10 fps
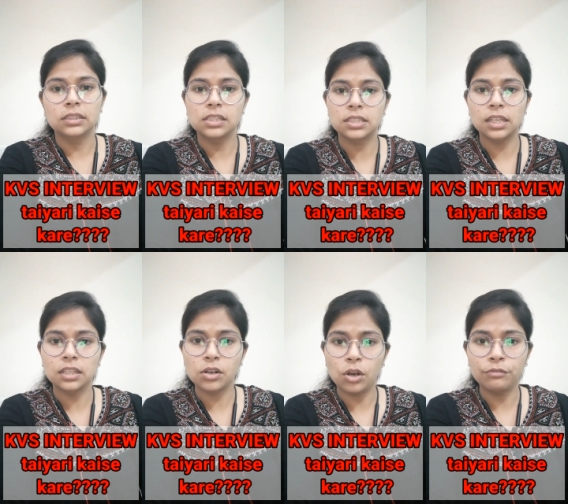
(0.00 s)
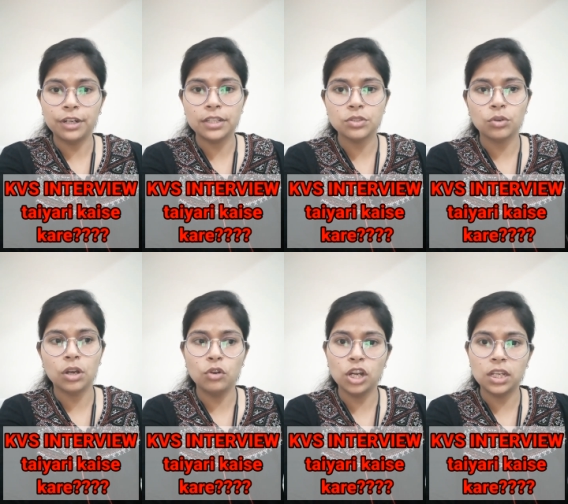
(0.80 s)
जिसके अंदर कॉन्फिडेंस होगा
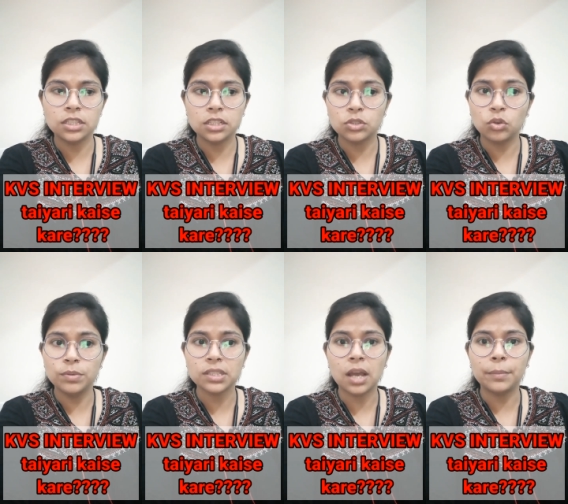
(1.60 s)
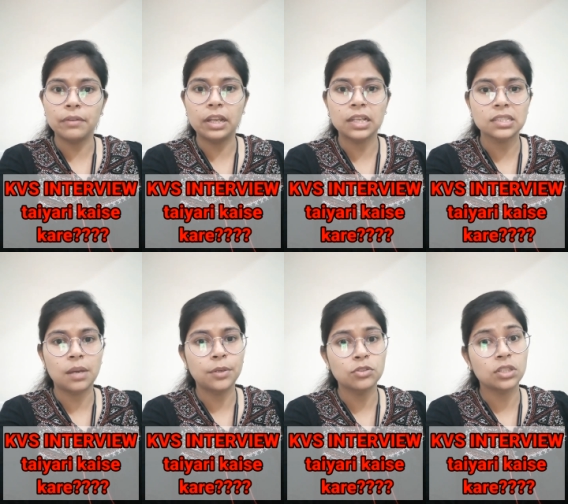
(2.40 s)
वो गलत चीज़ को भी सामने वाले के
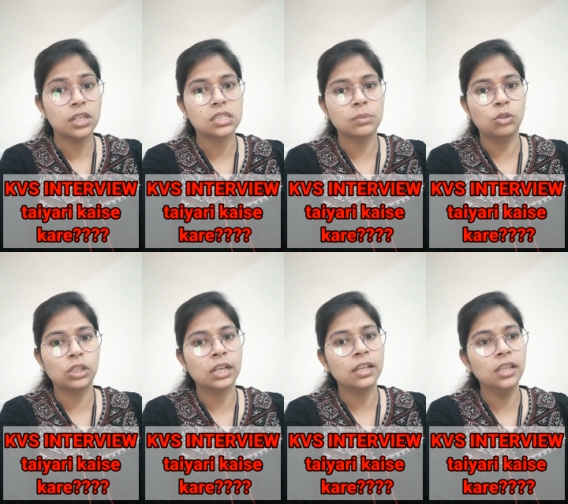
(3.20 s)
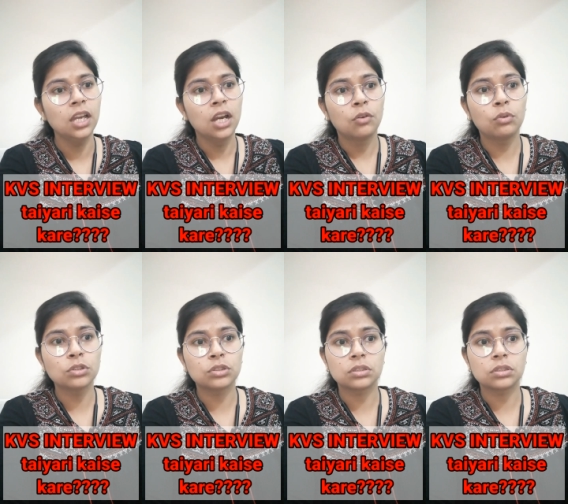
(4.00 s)
सामने उस तरीके से बोल देगा कि वो